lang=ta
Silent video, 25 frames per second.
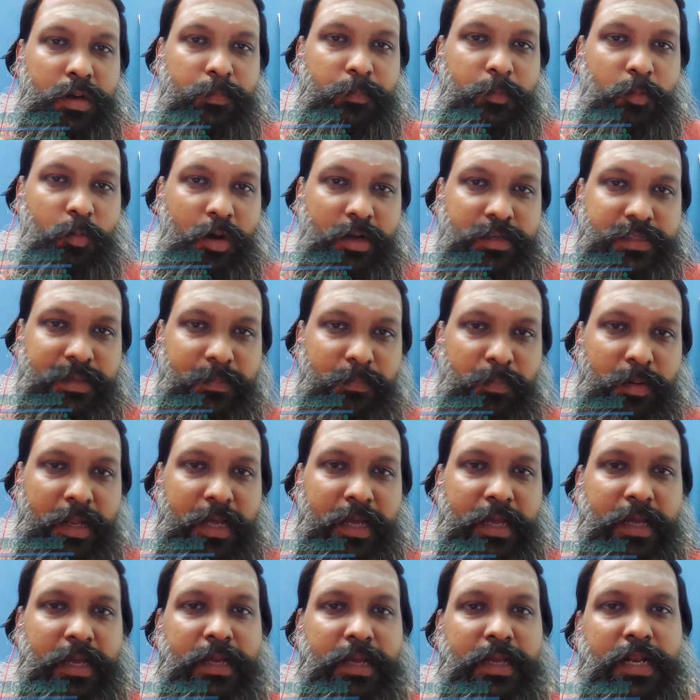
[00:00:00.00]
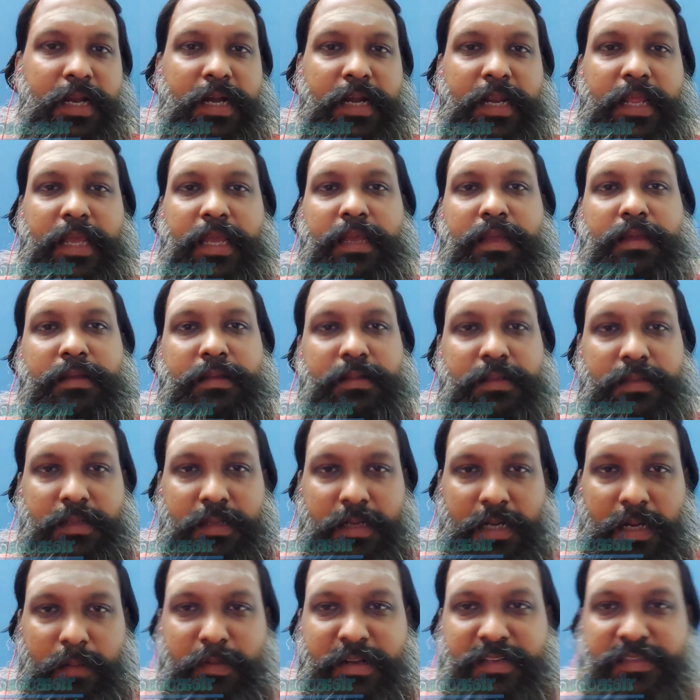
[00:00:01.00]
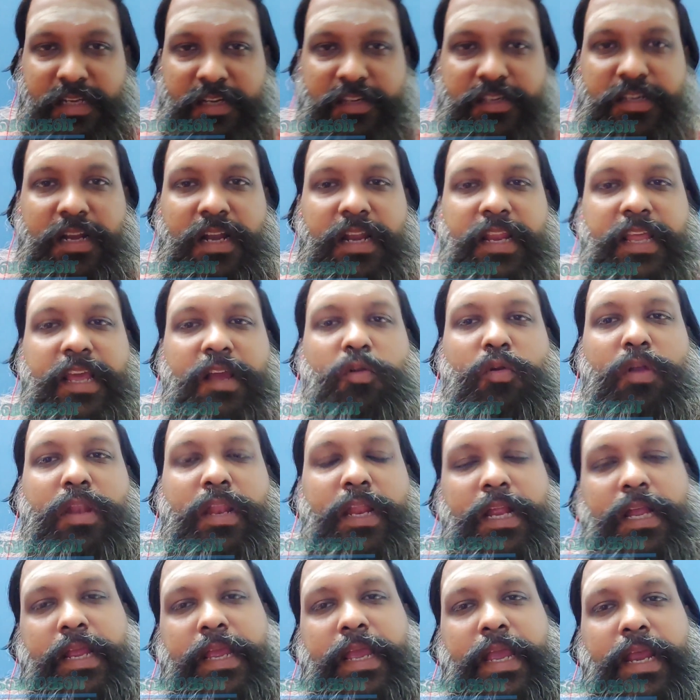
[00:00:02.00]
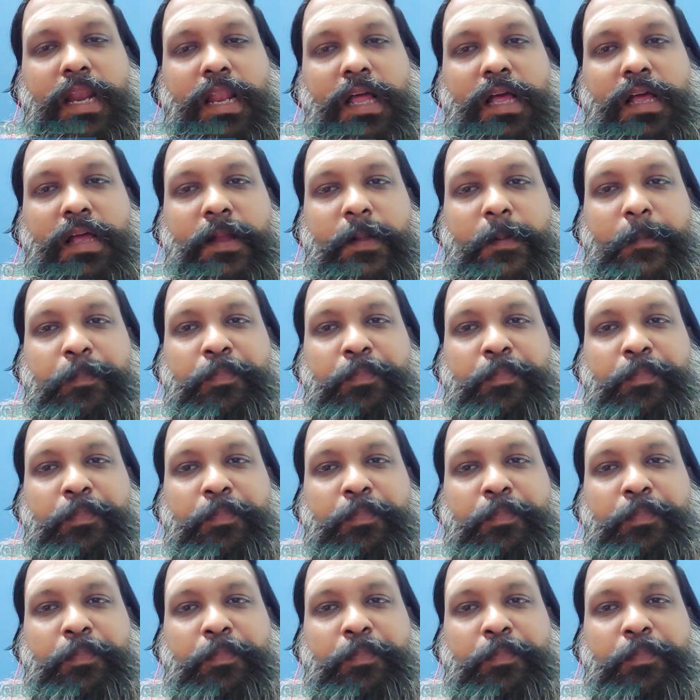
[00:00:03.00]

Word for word: வாட்ஸ்அப்பில் இல்லாட்டி இந்த கமெண்ட் செக்ஷன்லேயே கூட நீங்கள் கேட்கலாம்